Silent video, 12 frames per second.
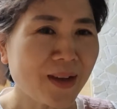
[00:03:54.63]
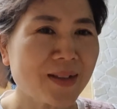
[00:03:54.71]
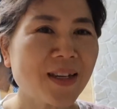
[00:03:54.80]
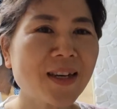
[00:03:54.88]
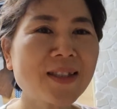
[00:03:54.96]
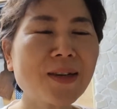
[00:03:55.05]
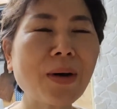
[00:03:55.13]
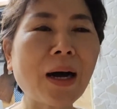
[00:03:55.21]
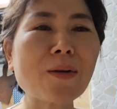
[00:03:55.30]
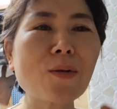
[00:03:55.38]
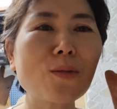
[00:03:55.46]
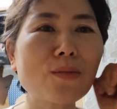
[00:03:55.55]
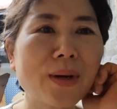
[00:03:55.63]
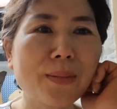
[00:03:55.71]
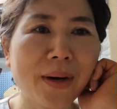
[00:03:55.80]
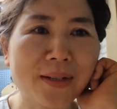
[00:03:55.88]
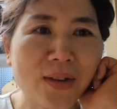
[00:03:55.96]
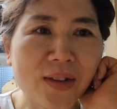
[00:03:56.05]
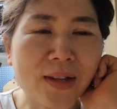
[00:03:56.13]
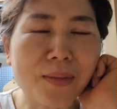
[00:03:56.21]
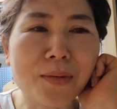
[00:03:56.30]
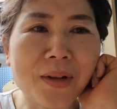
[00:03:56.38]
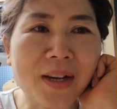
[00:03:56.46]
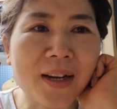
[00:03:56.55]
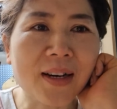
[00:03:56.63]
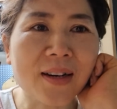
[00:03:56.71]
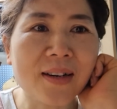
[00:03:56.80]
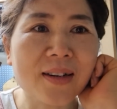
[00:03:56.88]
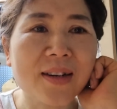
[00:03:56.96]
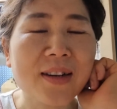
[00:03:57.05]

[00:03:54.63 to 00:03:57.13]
제가 이제 마음 공부에 빠져 있다 보니까